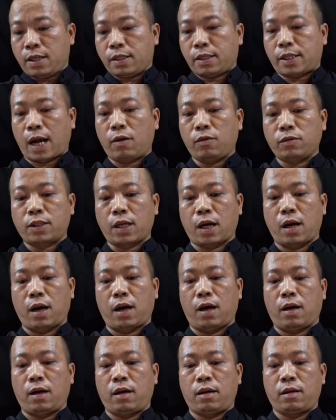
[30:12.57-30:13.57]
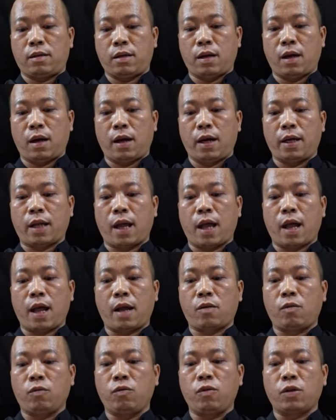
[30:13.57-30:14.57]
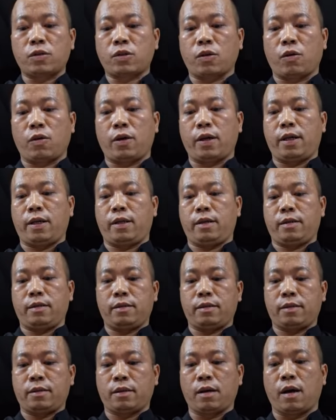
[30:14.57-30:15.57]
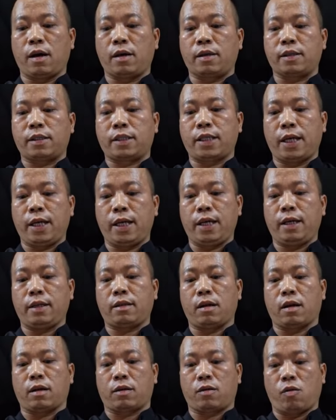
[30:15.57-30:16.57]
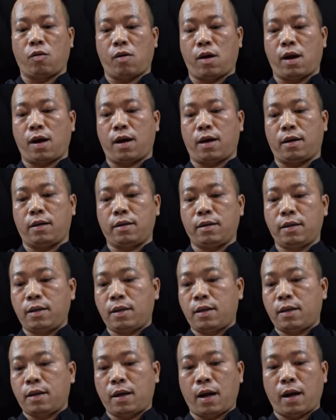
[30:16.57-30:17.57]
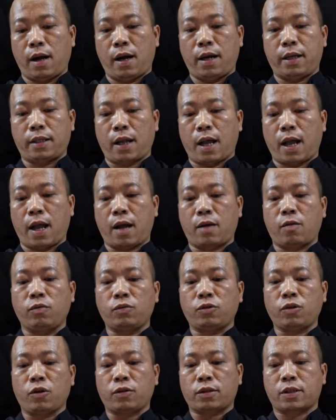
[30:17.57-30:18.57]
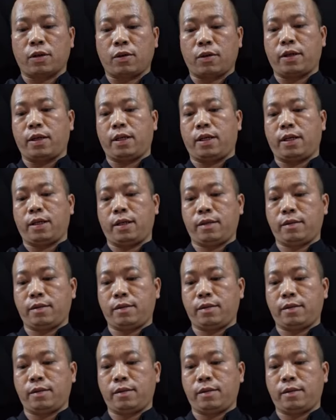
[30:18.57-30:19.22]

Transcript: cháo trở lời thề cũng nuốt trôi tưởng chi tưởng đùa lời thề cũng chốt trôi